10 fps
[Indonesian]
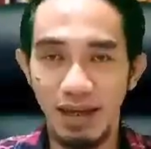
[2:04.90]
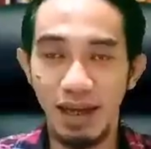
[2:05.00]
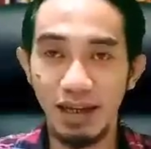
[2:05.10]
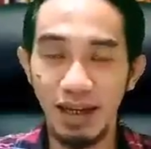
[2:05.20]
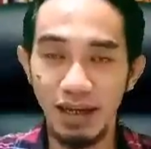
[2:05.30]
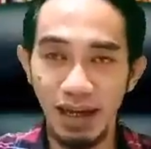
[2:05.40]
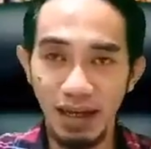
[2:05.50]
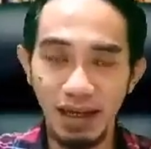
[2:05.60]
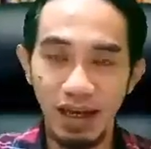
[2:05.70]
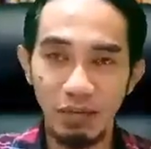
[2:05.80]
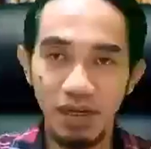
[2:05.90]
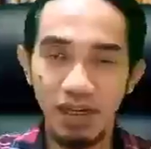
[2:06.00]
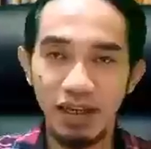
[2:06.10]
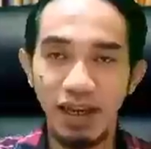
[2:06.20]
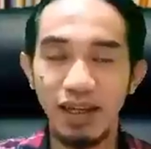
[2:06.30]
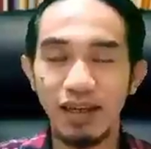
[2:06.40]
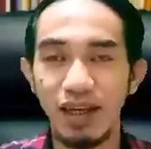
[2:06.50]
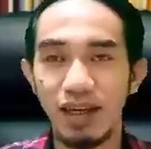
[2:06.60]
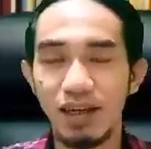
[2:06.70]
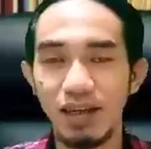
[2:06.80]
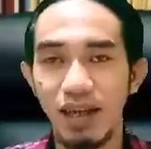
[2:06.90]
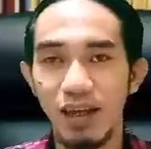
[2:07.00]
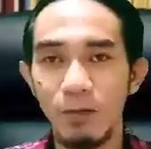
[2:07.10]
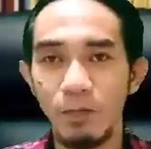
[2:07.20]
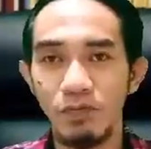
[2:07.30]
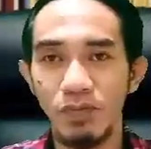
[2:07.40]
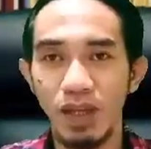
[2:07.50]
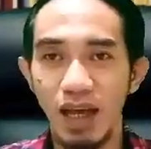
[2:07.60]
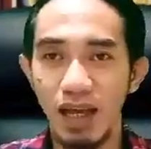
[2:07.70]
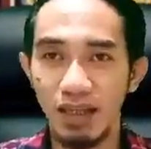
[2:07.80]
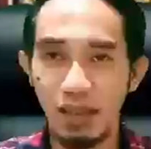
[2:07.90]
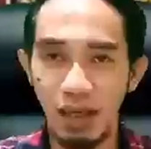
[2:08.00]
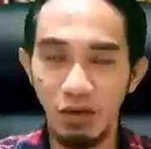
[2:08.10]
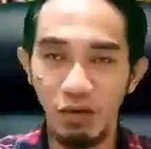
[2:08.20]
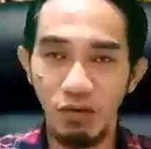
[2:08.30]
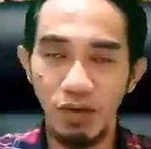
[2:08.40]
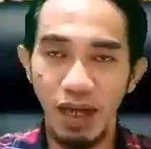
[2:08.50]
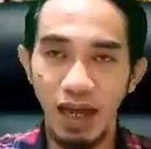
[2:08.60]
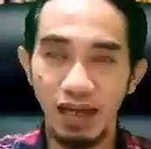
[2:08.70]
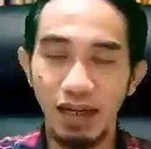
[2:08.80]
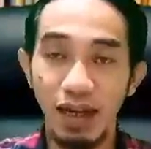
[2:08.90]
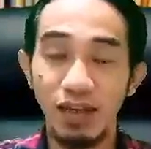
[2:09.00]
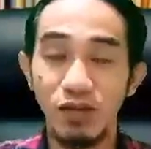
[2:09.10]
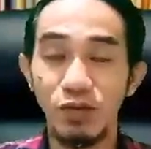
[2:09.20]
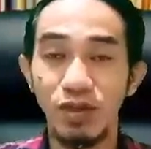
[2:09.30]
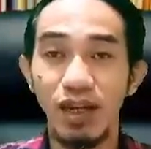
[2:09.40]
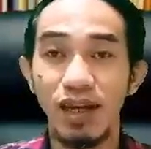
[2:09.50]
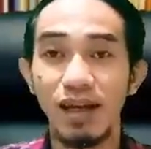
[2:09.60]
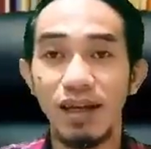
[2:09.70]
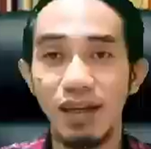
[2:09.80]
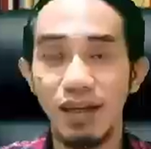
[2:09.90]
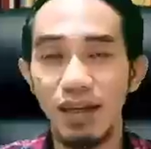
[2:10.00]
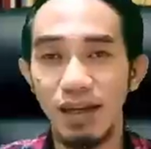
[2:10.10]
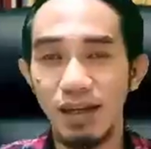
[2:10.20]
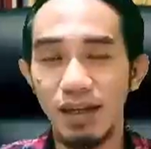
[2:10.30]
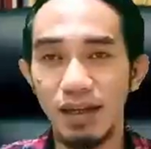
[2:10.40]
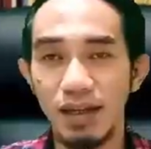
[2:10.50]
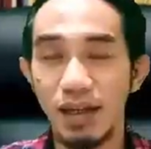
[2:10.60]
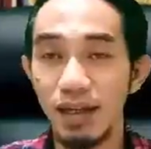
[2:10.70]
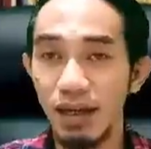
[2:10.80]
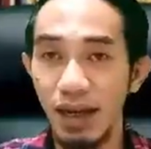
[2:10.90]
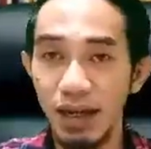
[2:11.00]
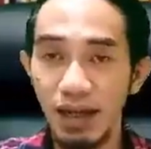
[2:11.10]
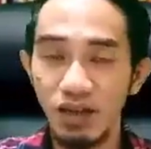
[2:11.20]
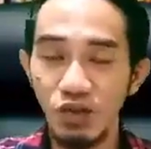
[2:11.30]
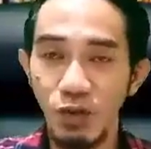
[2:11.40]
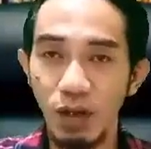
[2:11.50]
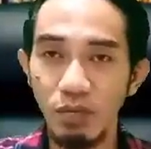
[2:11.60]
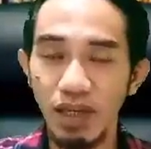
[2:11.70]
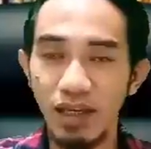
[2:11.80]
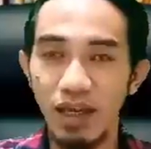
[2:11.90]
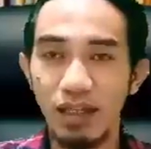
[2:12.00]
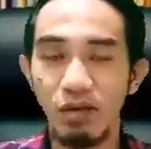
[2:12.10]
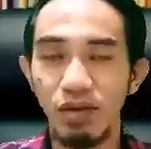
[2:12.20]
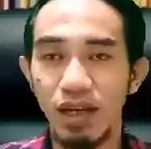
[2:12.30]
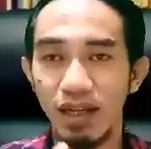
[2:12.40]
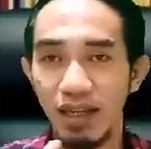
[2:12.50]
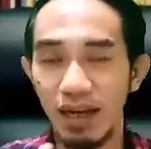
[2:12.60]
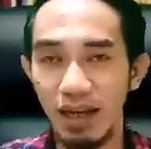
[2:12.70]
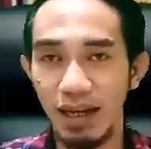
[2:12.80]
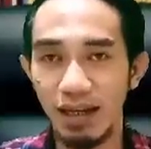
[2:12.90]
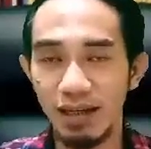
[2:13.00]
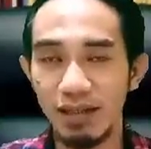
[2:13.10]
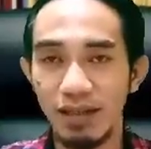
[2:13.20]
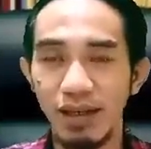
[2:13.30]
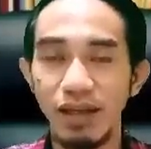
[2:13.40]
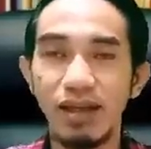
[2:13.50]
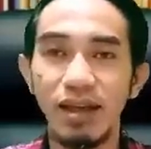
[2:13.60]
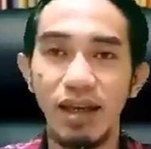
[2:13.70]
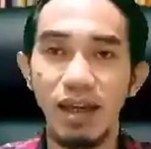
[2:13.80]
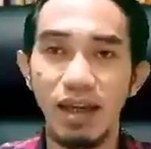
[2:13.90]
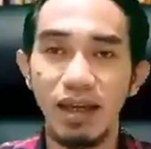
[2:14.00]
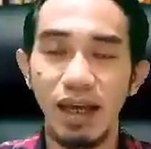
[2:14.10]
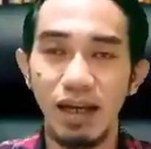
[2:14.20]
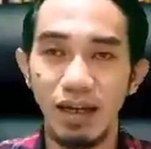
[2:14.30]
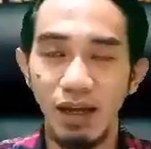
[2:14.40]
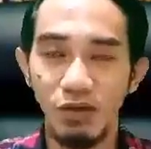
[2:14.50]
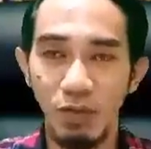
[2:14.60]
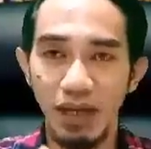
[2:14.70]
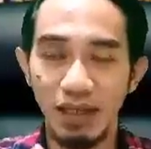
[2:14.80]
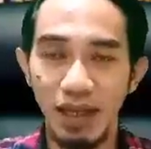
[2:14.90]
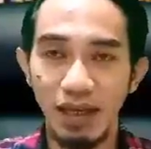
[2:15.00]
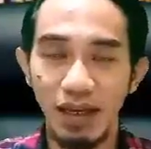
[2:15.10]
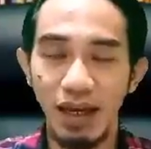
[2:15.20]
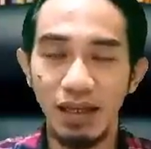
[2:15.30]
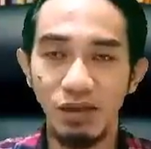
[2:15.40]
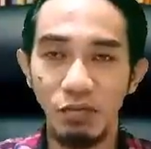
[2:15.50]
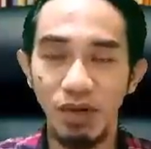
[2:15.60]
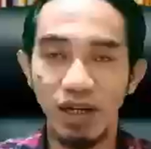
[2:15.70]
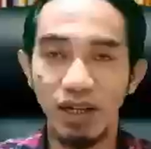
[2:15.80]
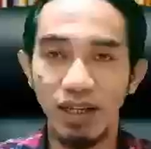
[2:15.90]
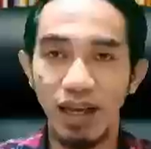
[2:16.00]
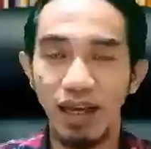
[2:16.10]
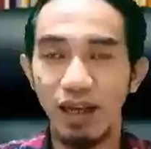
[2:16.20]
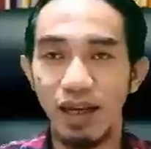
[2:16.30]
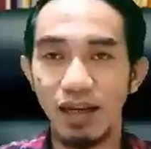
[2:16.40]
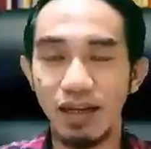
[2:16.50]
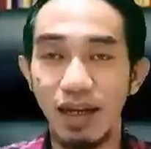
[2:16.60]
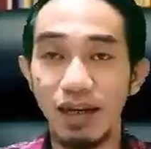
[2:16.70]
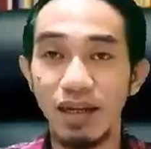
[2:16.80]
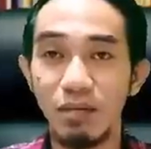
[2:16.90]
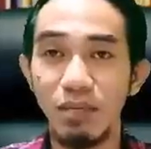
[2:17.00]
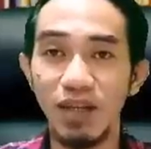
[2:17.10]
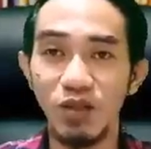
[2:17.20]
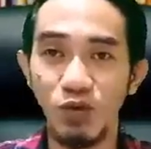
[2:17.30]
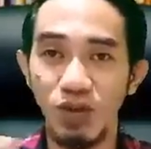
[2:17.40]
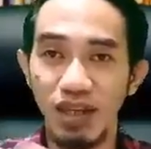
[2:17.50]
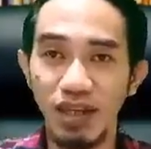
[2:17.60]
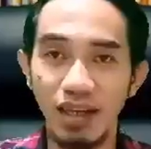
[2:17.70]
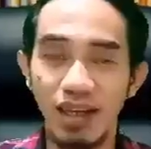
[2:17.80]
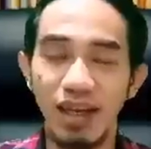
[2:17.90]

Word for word: Anda gagal menikah dengan dia atau Anda juga eh, kehilangan suami atau kehilangan istri karena rumah tangga atau pernikahan Anda dimasuki